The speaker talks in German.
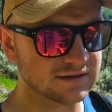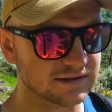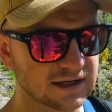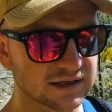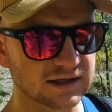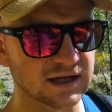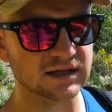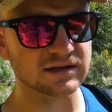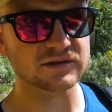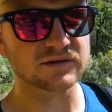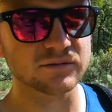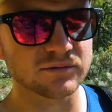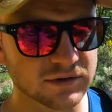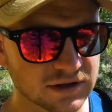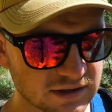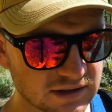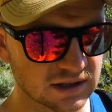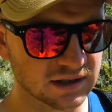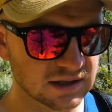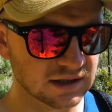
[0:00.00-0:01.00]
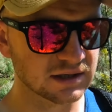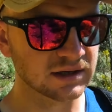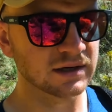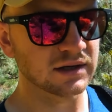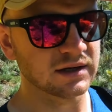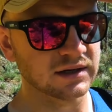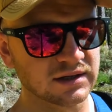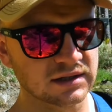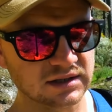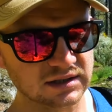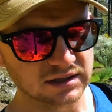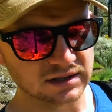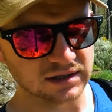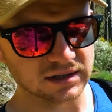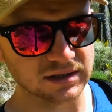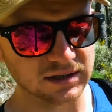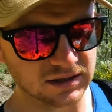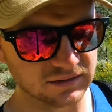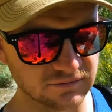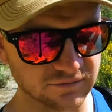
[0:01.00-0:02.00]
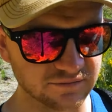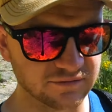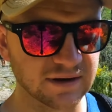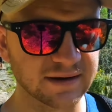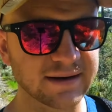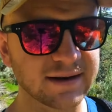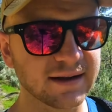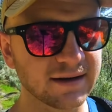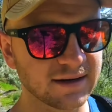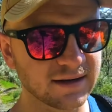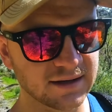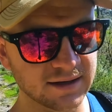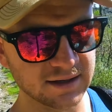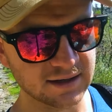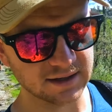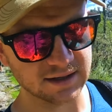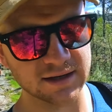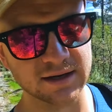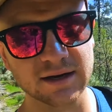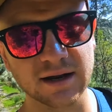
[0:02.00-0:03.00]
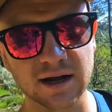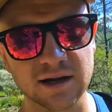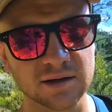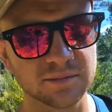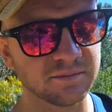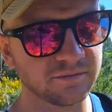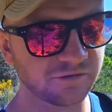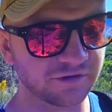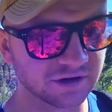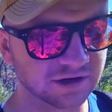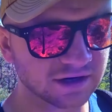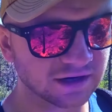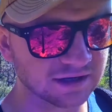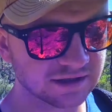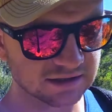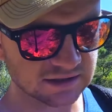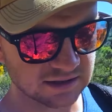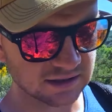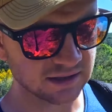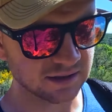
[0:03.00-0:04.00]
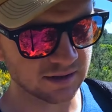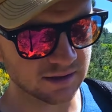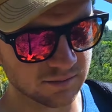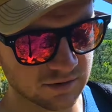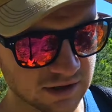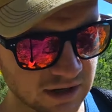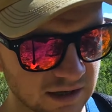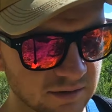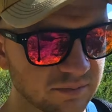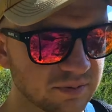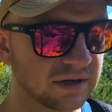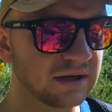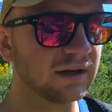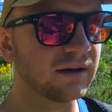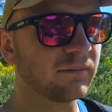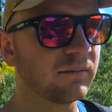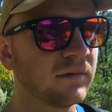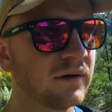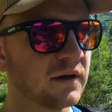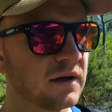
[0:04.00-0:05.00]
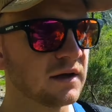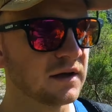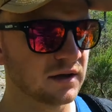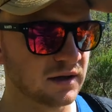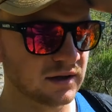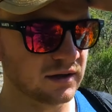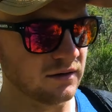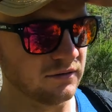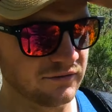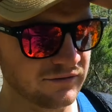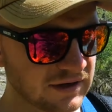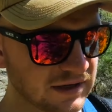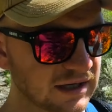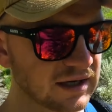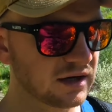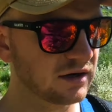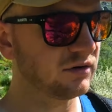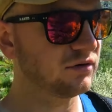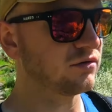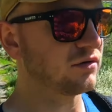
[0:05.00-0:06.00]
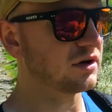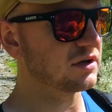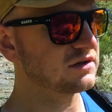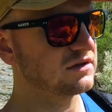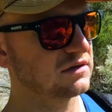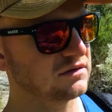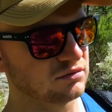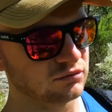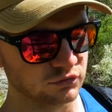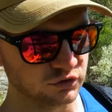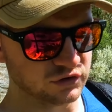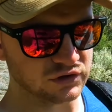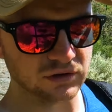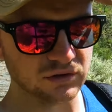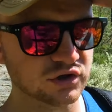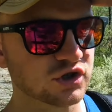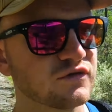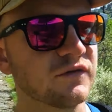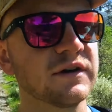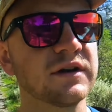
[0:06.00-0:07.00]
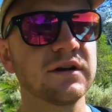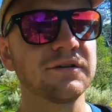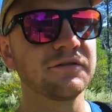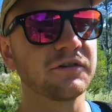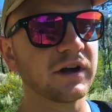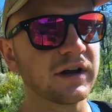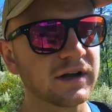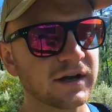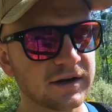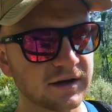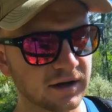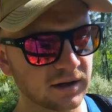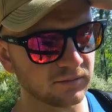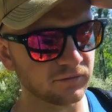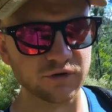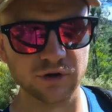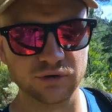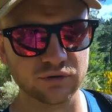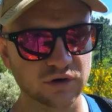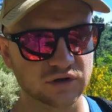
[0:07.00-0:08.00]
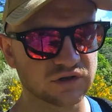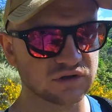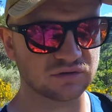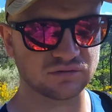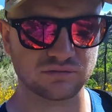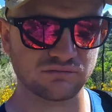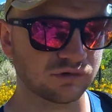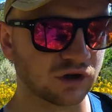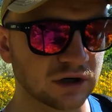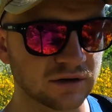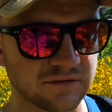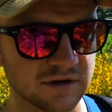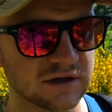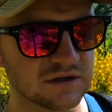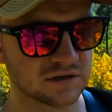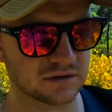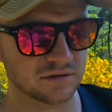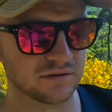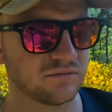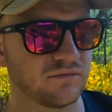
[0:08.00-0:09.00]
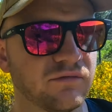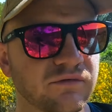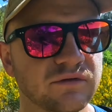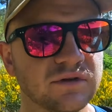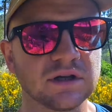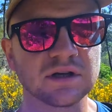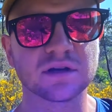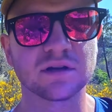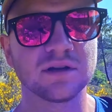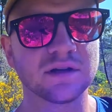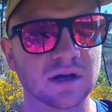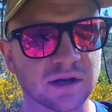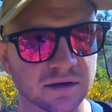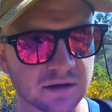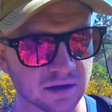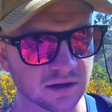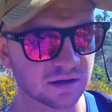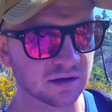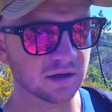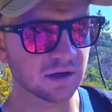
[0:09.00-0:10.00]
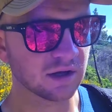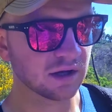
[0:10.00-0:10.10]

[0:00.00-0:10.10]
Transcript: Also das kannst du mit äh, Wandern in den Alpen vergleichen, mit alpinen Wegen. Du, hast, du musst auch Schwindelfreiheit haben, weil du hast teilweise Wege, die an der